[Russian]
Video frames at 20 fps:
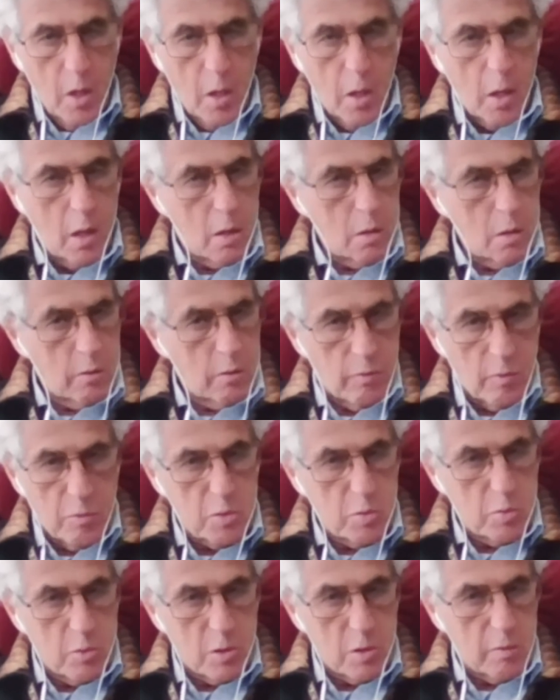Они, в
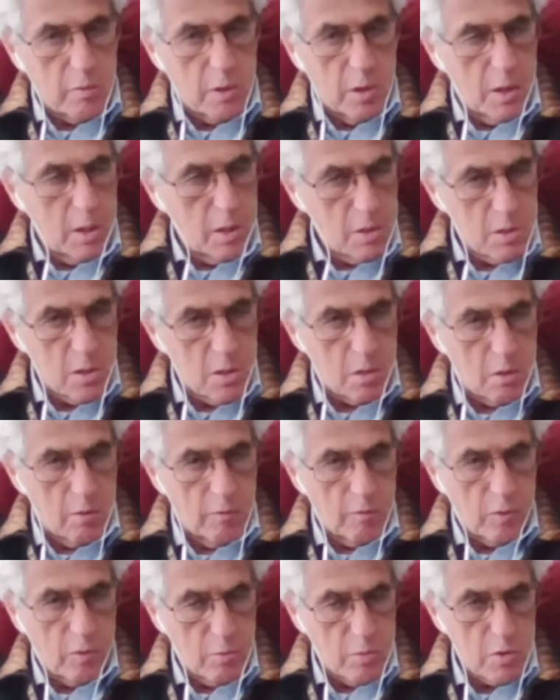общем, этого не хотят ни
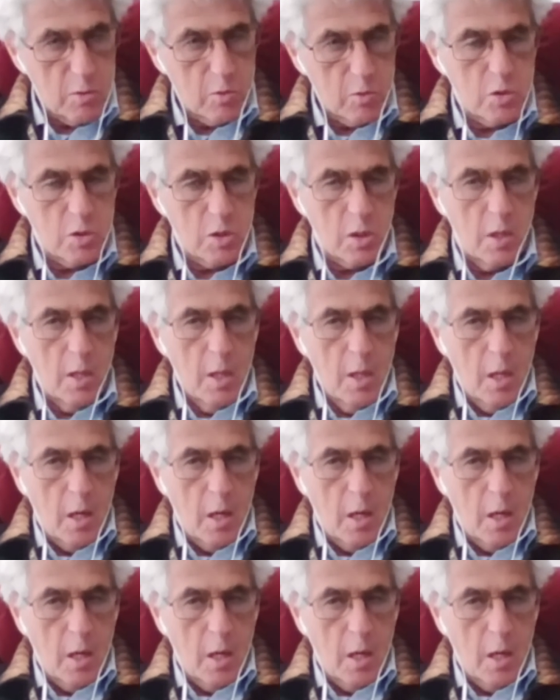в коем случае.